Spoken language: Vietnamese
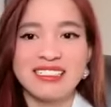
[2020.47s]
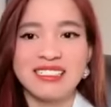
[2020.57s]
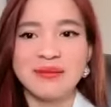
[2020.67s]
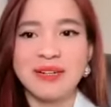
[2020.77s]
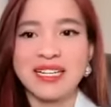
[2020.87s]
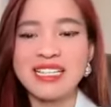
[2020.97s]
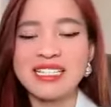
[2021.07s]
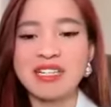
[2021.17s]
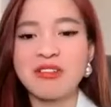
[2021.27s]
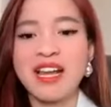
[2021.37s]
À. Mà các anh
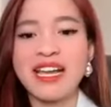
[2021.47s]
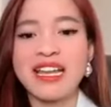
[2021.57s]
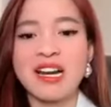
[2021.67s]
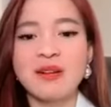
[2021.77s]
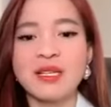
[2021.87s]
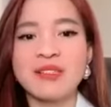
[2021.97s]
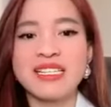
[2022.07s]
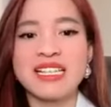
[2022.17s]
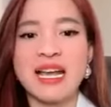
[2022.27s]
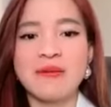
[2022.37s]
chị có đang nghe rõ Thêu
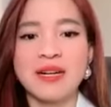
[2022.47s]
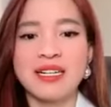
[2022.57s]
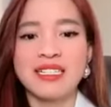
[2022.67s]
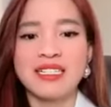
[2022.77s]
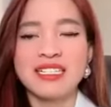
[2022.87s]
chia sẻ không ạ? À?